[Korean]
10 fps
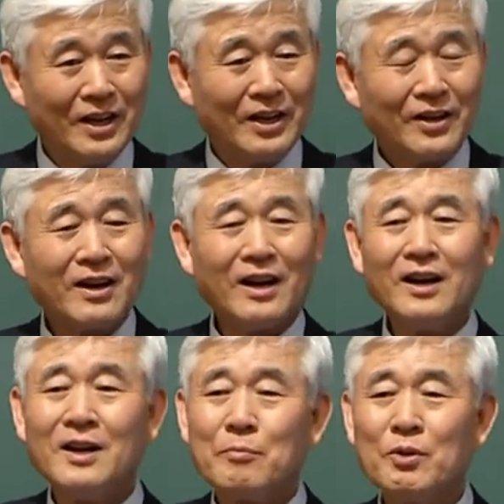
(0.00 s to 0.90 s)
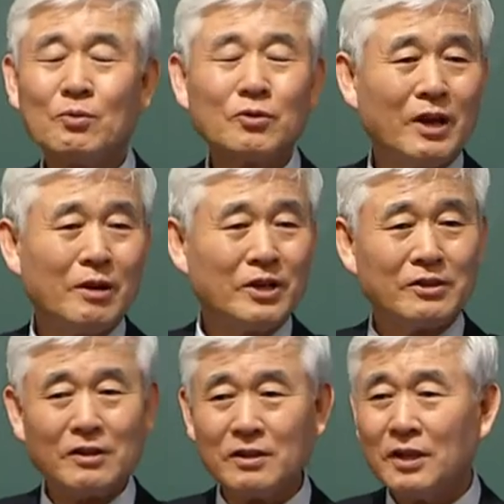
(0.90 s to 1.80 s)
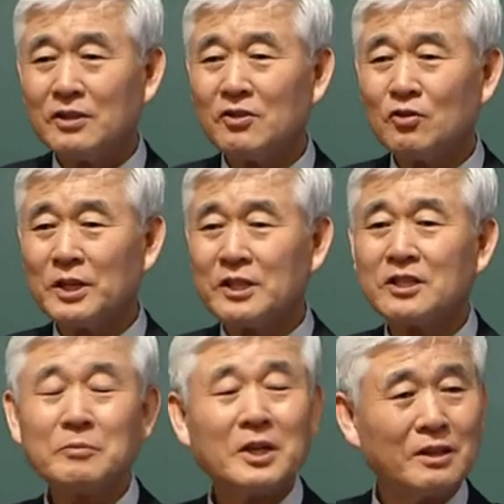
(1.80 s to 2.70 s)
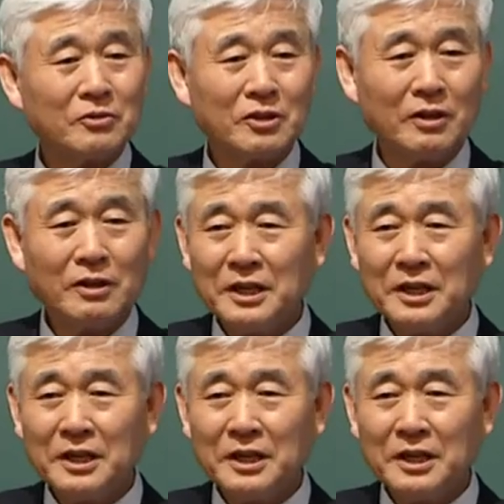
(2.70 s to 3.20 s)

그러나 미국 내부에서는 1970년대부터